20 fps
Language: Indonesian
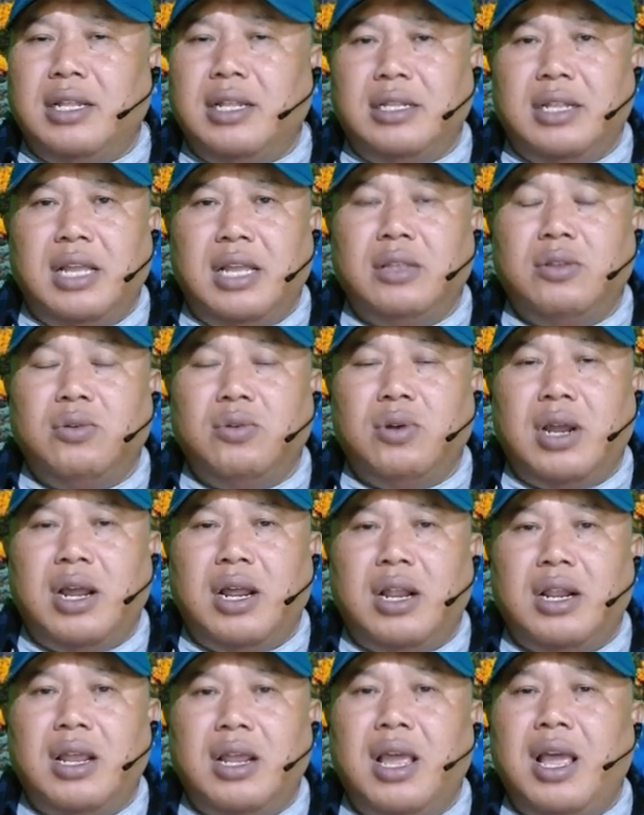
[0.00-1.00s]

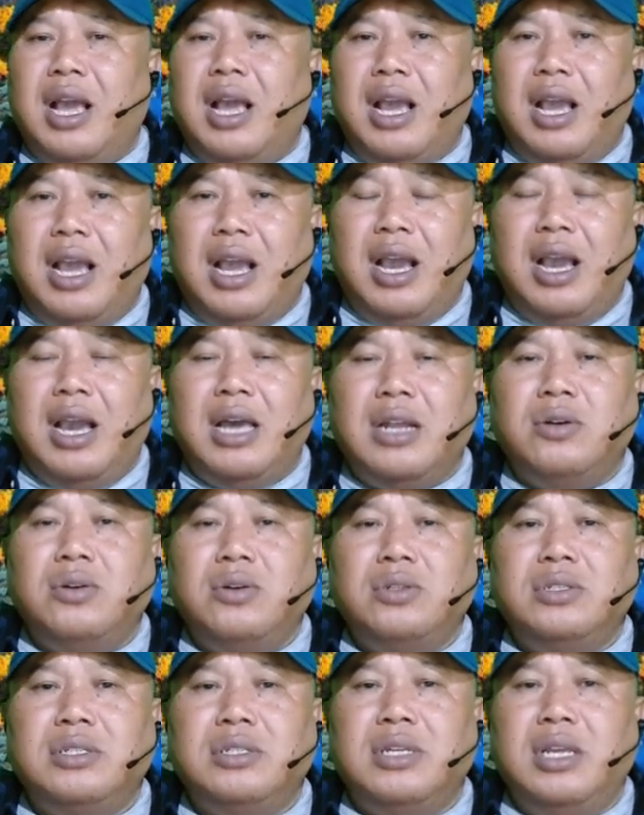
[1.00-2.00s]
natural
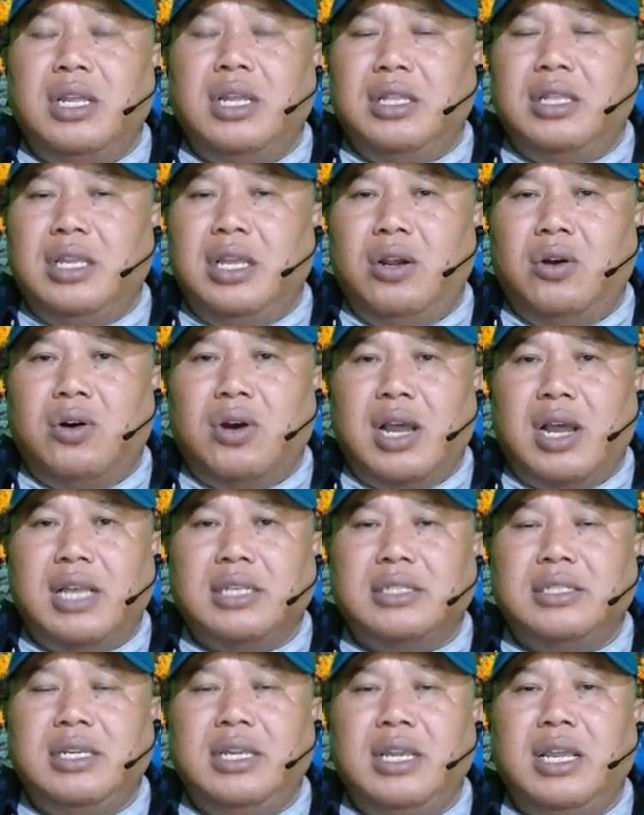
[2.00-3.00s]
harus di
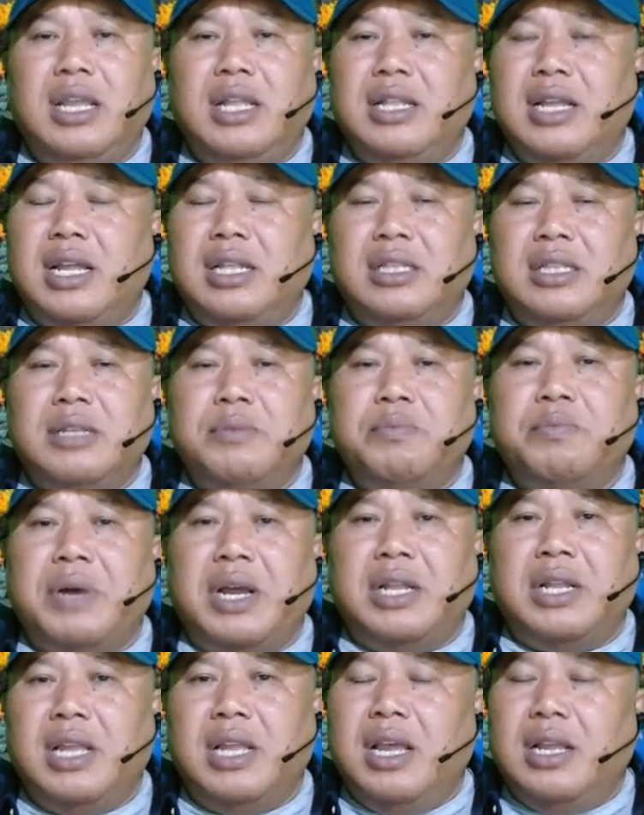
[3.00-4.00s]
lokasi dan
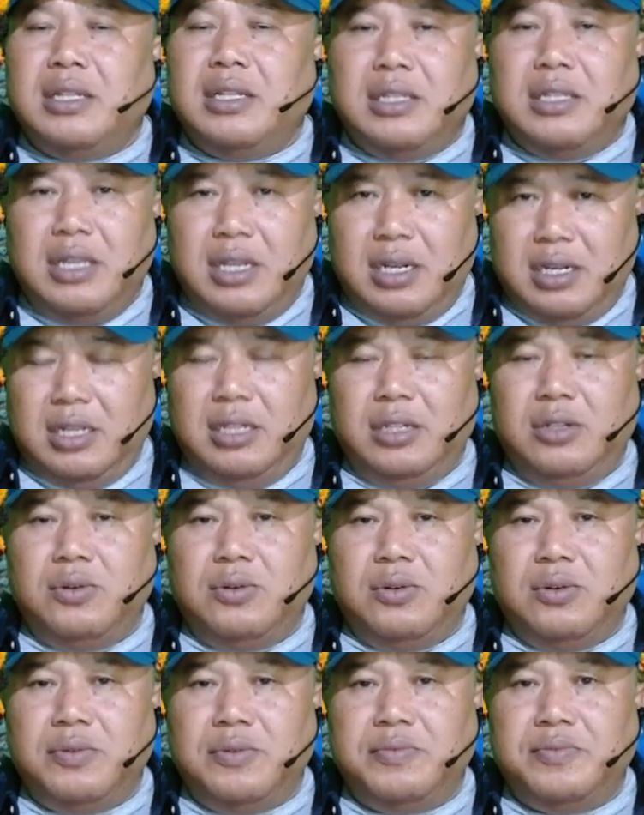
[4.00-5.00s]
tempat
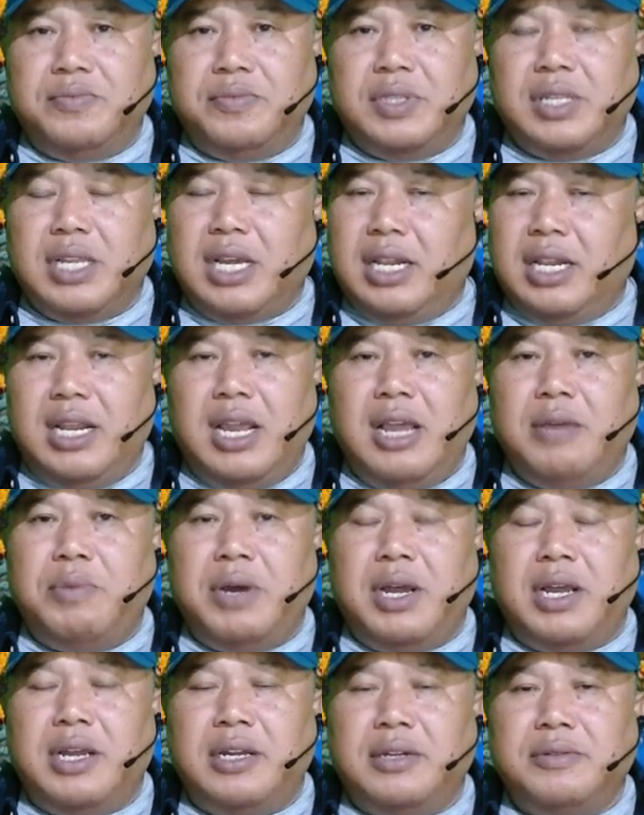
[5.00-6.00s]
tertentu. Karena
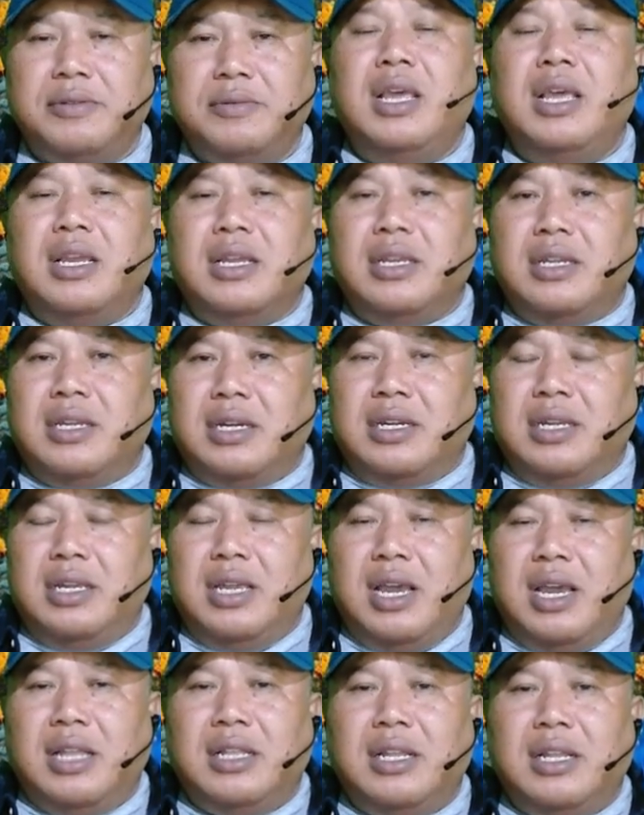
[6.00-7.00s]
apa?
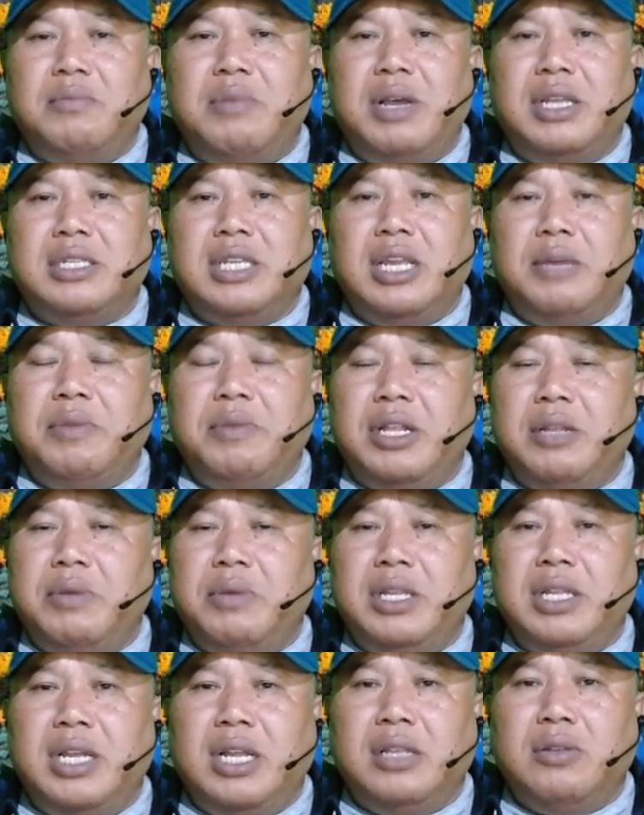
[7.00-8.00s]
Kegiatan basket yang
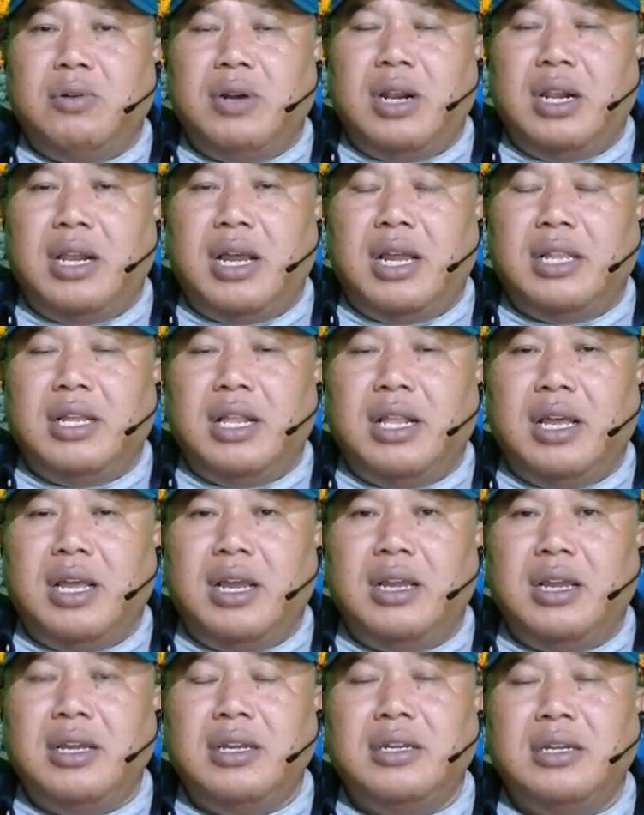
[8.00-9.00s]
lebih natural
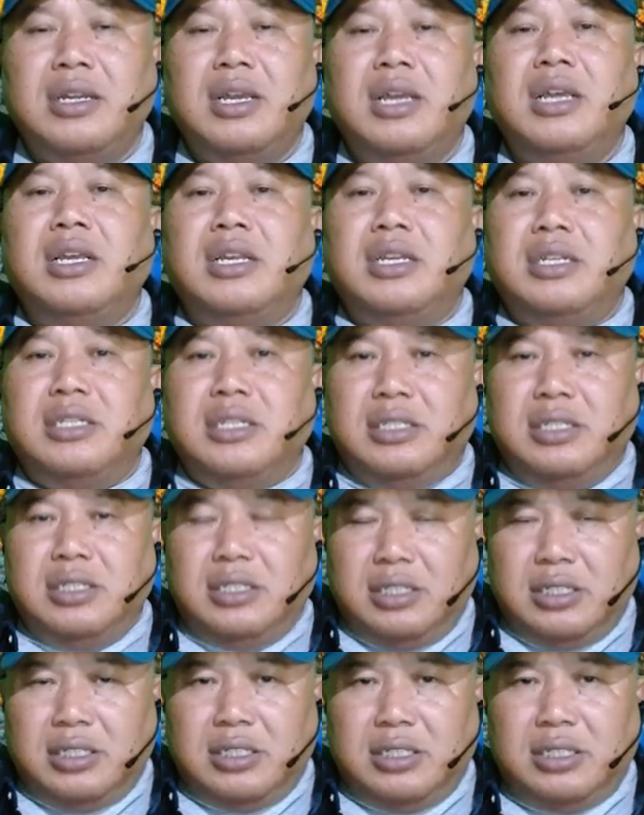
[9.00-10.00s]
adalah
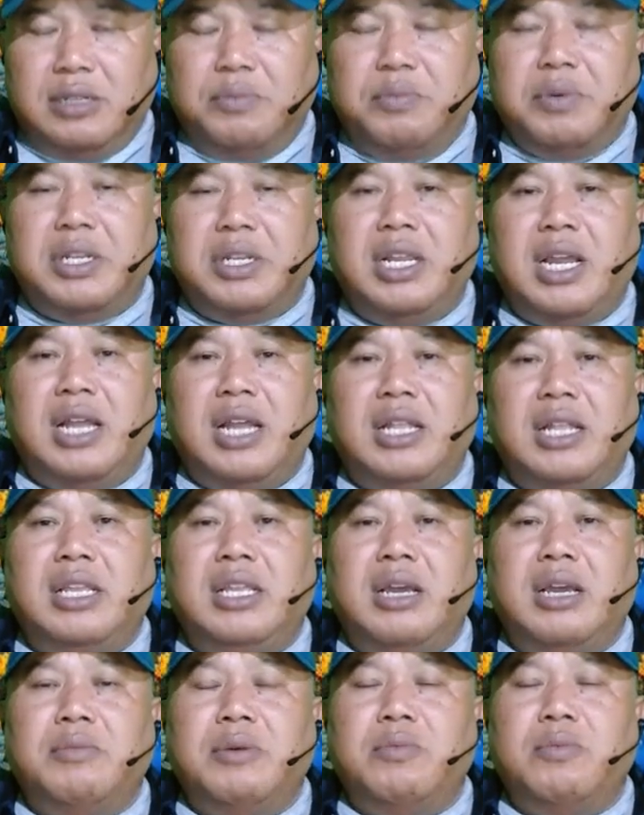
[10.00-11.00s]
seperti
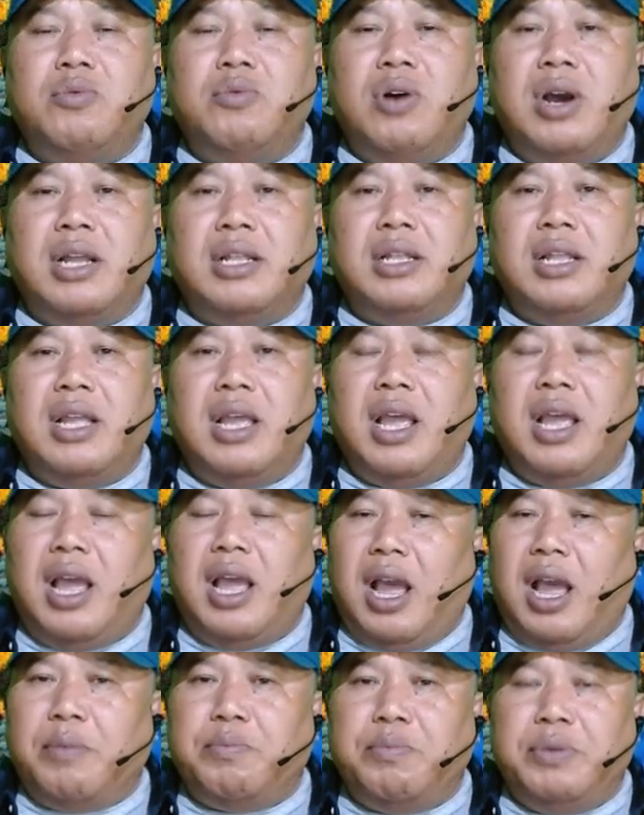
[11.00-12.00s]
adanya membuat
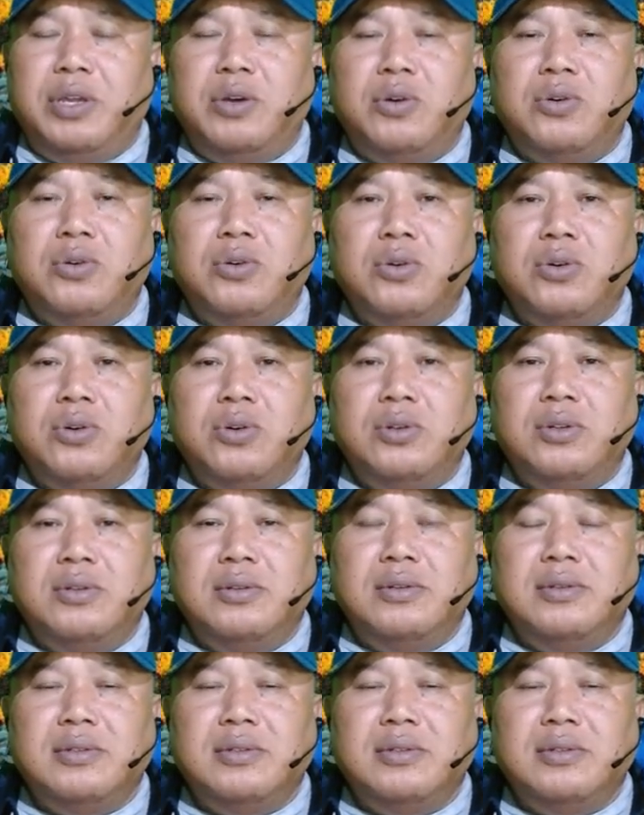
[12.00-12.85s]
api unggun,